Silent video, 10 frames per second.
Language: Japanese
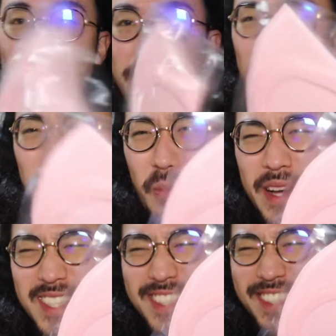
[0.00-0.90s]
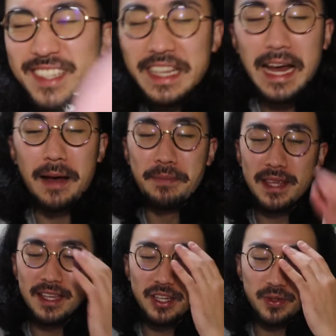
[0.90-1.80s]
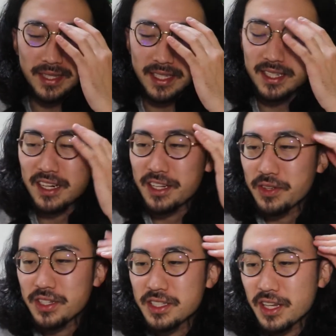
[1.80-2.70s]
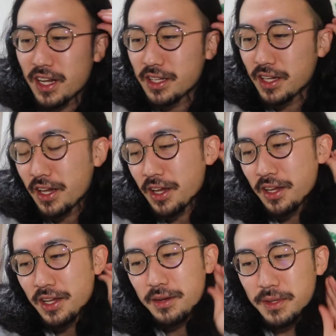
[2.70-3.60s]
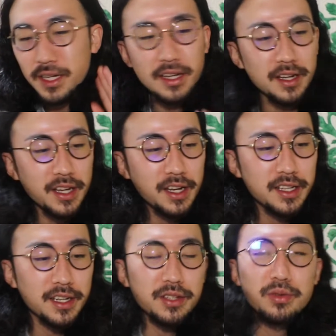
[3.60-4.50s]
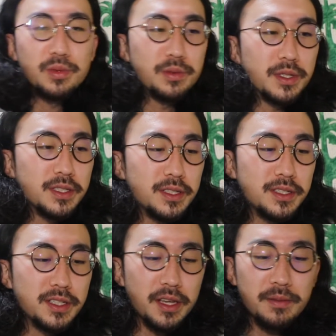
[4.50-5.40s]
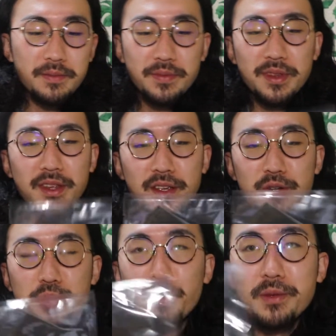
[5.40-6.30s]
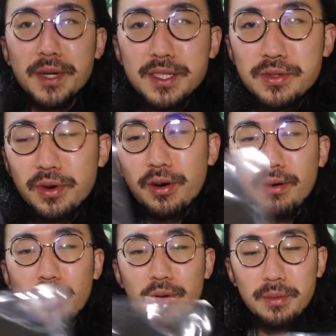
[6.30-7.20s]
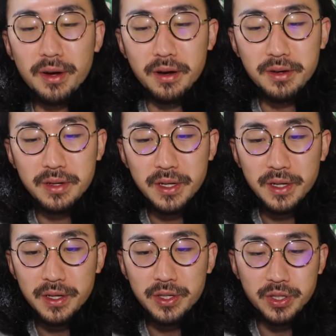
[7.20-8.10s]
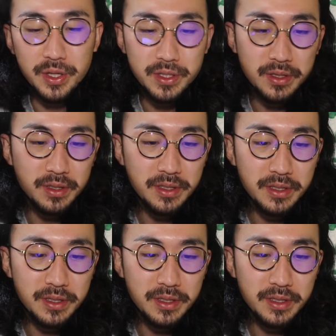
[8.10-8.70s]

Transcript: ピンクのマスクいやピンクはさすがにね私つけないんだよね、まあ、誰かにあげたいなと思います次黒いマスクああこれはまあいいんじゃないですか